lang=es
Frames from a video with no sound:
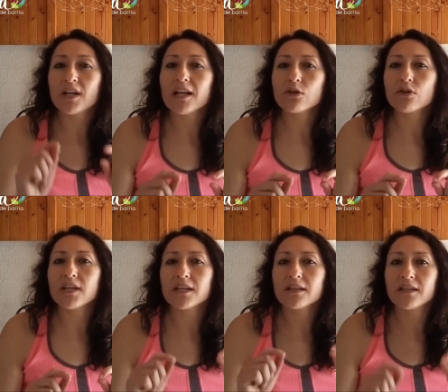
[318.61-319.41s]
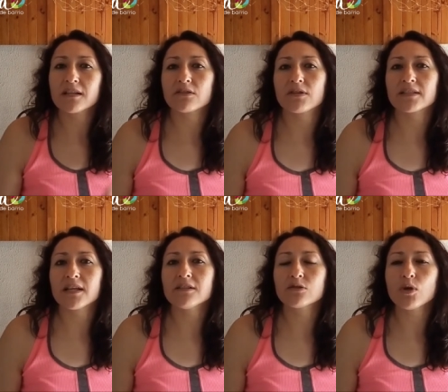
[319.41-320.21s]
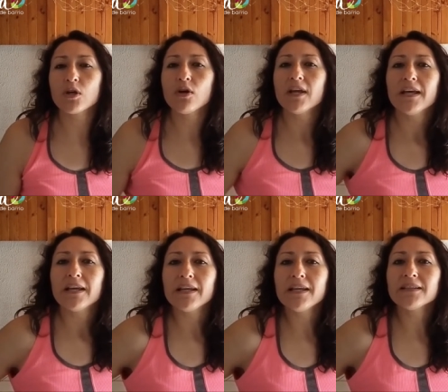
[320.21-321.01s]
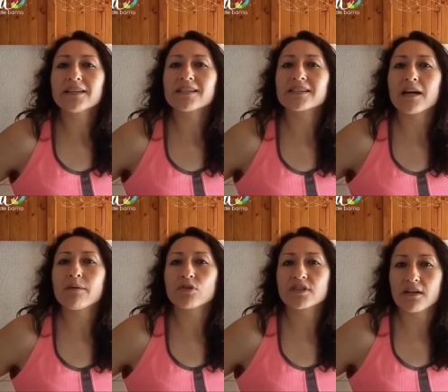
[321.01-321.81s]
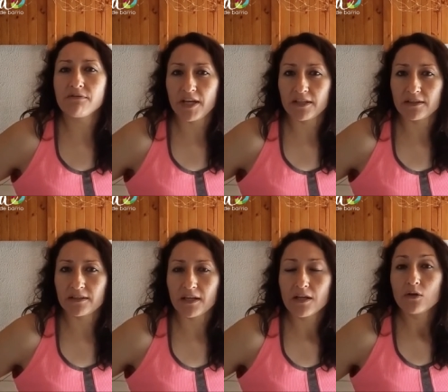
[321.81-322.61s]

La rodilla en dirección hacia el suelo y tensamos el vientre.